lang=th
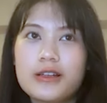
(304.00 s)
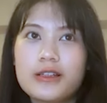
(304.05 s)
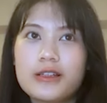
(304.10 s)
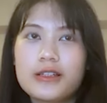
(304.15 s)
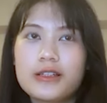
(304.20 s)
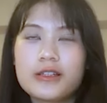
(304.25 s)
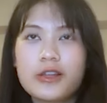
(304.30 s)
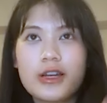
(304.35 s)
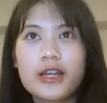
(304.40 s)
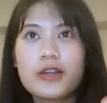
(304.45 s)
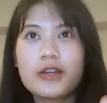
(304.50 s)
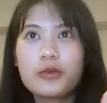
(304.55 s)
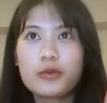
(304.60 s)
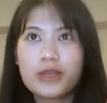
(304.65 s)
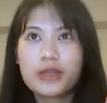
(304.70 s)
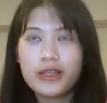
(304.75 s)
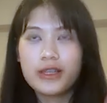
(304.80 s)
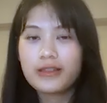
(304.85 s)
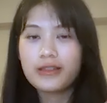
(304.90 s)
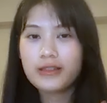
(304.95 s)
คือตอนนั้นหนู
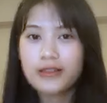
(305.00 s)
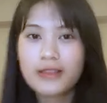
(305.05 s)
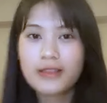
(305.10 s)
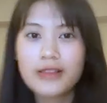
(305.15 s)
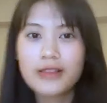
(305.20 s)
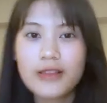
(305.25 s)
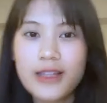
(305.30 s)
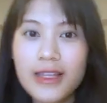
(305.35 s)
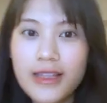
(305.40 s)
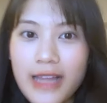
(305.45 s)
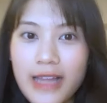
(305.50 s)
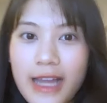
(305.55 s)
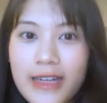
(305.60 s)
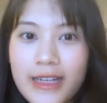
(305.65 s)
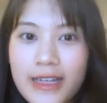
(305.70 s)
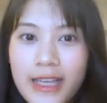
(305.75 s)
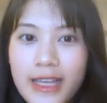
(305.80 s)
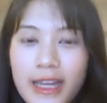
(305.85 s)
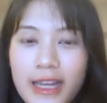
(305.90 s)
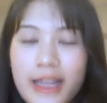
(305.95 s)
คิดคิดทัน
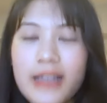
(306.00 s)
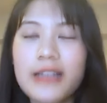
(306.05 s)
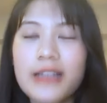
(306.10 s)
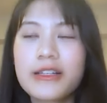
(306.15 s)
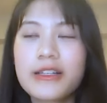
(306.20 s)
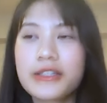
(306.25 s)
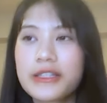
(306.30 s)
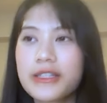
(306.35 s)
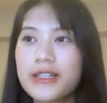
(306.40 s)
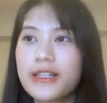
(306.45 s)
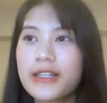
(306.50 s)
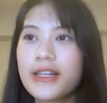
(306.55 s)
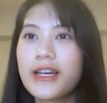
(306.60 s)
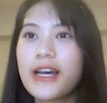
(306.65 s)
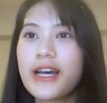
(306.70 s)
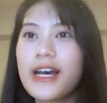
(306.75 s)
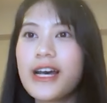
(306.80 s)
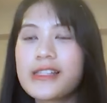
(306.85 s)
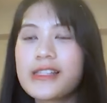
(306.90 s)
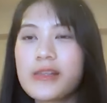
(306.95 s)
แค่นั้น
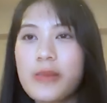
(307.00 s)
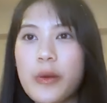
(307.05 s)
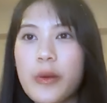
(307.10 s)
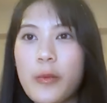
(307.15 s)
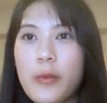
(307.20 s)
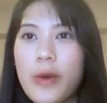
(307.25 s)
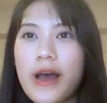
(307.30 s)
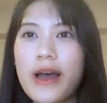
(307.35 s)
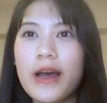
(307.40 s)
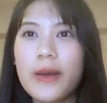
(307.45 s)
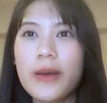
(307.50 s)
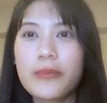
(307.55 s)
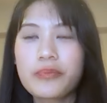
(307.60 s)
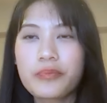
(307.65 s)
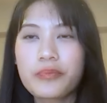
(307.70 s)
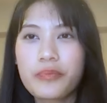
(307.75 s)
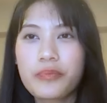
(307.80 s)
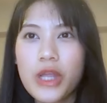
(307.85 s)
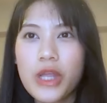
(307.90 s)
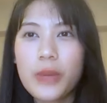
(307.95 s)
อาจจะแบบว่า
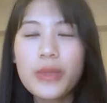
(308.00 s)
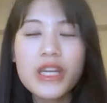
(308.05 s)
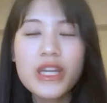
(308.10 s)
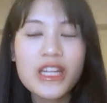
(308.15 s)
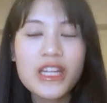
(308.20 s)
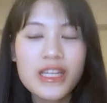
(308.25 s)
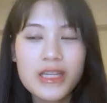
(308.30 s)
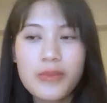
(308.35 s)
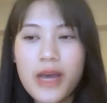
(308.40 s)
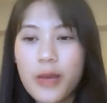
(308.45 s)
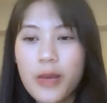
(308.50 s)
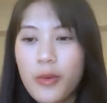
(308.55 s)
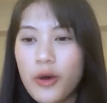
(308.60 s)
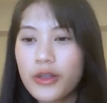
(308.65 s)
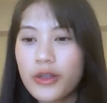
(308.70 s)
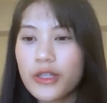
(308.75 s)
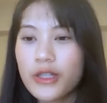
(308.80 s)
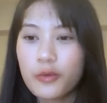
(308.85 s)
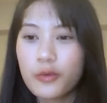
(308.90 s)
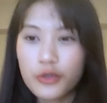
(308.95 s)
ไม่ได้ดีมากพอ
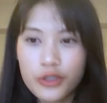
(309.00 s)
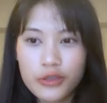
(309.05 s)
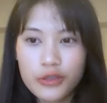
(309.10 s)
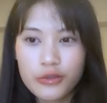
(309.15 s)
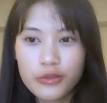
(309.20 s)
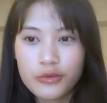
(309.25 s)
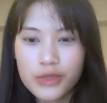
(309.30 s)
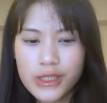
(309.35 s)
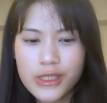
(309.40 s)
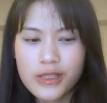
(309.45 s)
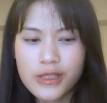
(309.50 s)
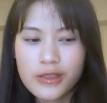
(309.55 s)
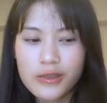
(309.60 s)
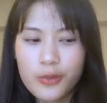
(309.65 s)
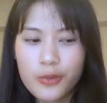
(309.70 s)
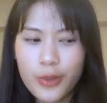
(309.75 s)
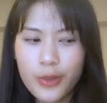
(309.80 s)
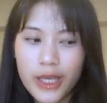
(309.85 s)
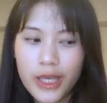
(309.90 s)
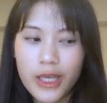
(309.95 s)
แต่หนูก็รู้สึก
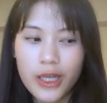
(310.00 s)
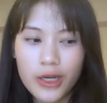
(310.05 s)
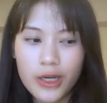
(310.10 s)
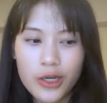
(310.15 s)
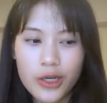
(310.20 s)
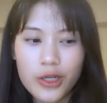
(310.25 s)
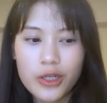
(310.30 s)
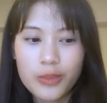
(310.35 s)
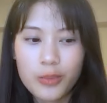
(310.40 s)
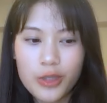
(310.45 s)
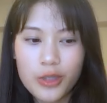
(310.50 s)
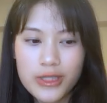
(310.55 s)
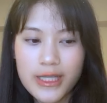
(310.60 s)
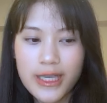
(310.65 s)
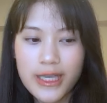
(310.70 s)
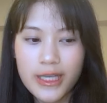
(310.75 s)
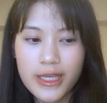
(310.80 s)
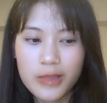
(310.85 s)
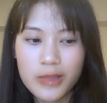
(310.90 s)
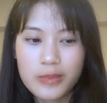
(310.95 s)
โอเค แล้วก็พอใจ
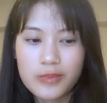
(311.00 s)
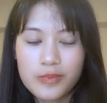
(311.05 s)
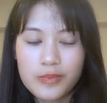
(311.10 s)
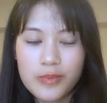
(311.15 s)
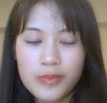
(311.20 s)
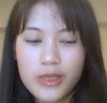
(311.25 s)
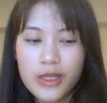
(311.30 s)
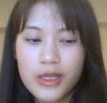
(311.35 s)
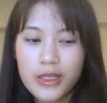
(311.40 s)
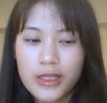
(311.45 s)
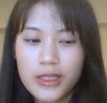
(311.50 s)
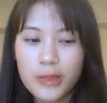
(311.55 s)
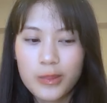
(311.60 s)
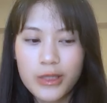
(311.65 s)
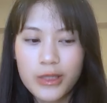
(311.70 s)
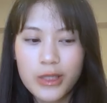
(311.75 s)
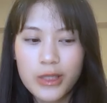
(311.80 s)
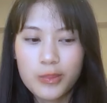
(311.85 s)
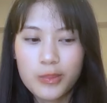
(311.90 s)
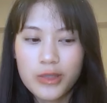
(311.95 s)
กับ กับ
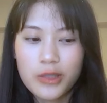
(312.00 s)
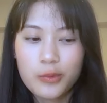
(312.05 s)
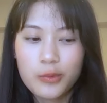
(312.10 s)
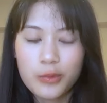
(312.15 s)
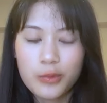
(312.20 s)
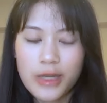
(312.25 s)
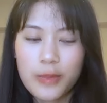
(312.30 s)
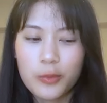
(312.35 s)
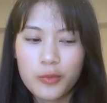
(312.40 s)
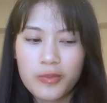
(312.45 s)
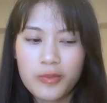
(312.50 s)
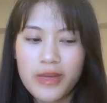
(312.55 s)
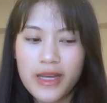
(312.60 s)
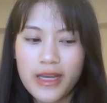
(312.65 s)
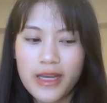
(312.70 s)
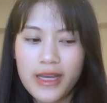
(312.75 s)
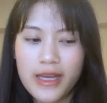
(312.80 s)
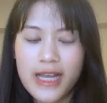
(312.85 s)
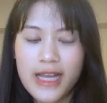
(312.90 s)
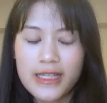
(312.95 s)
คลิปที่หนูทำลงไป
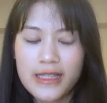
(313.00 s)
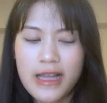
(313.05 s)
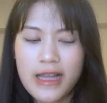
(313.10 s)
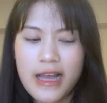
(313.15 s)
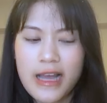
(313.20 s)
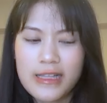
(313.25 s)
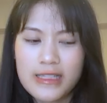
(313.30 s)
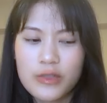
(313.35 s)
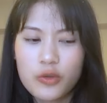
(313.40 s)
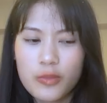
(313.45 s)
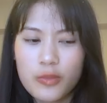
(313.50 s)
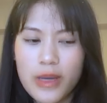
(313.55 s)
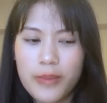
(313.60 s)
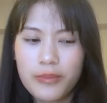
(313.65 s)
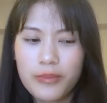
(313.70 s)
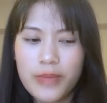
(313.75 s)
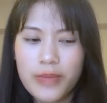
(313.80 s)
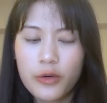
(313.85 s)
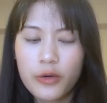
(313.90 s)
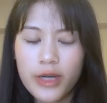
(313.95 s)
อาจอาจจะดูแบบ
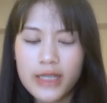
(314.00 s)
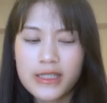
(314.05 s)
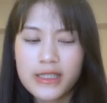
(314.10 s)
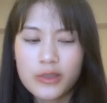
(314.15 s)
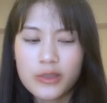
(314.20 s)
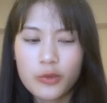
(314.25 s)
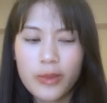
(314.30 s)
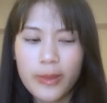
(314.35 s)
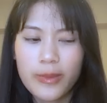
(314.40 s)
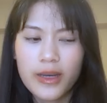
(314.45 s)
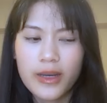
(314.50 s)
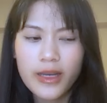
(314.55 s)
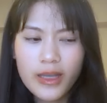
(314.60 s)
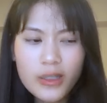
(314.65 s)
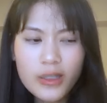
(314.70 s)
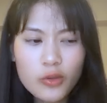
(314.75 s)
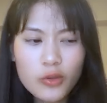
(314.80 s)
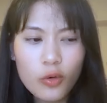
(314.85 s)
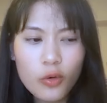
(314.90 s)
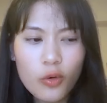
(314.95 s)
บางคนอาจจะดูแบบเอ๊ะ
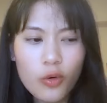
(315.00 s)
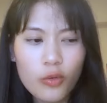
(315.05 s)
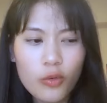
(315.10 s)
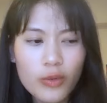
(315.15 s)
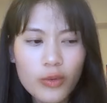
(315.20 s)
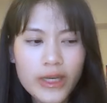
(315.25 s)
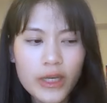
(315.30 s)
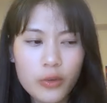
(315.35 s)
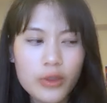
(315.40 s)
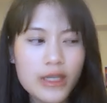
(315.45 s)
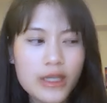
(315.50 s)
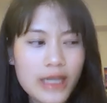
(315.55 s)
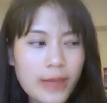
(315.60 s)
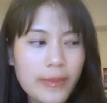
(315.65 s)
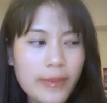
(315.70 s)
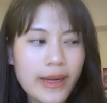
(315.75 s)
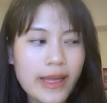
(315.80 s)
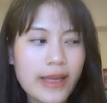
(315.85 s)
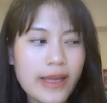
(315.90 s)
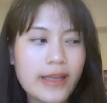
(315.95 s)
งงๆว่าเด็กคนนี้
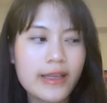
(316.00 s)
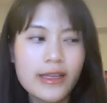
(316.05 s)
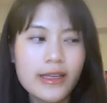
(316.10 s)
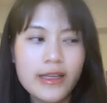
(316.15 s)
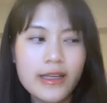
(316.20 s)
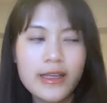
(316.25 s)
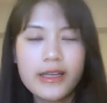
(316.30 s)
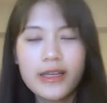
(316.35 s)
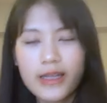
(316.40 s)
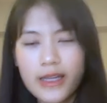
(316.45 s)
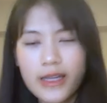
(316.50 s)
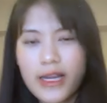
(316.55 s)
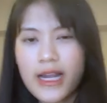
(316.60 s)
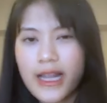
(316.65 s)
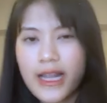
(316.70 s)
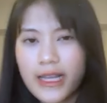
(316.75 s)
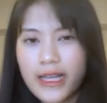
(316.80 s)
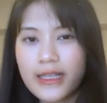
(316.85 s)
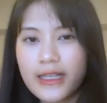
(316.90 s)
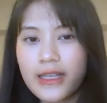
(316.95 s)
ทำอะไร อะ
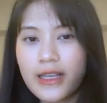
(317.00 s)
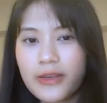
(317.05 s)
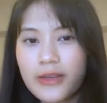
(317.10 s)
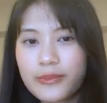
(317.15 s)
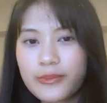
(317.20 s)
ไรอย่างนี้